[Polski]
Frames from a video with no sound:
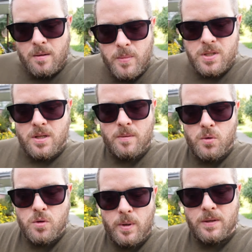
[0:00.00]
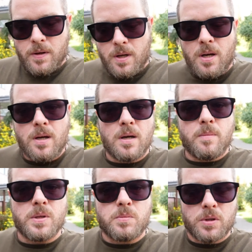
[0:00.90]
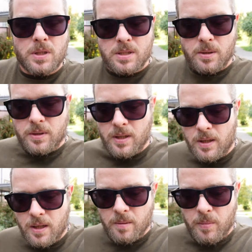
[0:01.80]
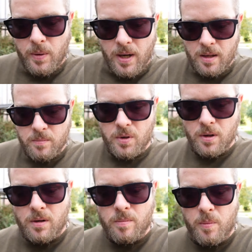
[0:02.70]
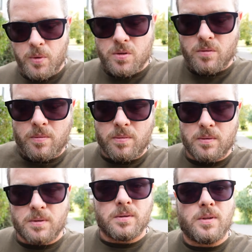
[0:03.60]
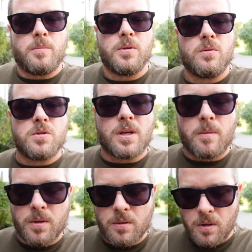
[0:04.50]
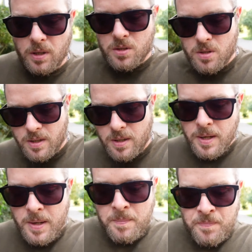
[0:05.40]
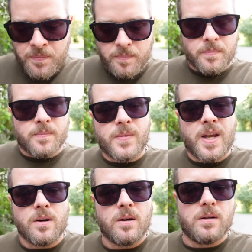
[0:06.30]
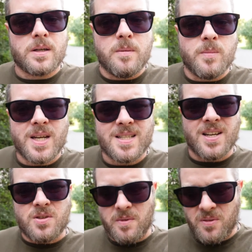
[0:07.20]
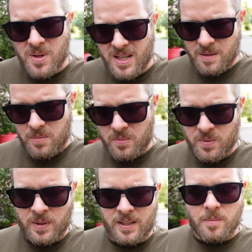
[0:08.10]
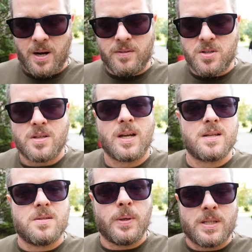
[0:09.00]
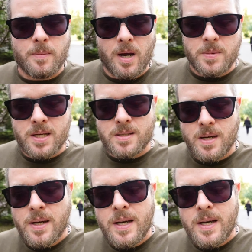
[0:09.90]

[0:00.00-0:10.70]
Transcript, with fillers: będzie nam dużo łatwiej posprzątać cały ten bałagan, bo po prostu e, jakby ludzie nie będą kojarzyli mm, tego, kim my jesteśmy, w ogóle zapomną tak naprawdę, że taka sytuacja miała miejsce.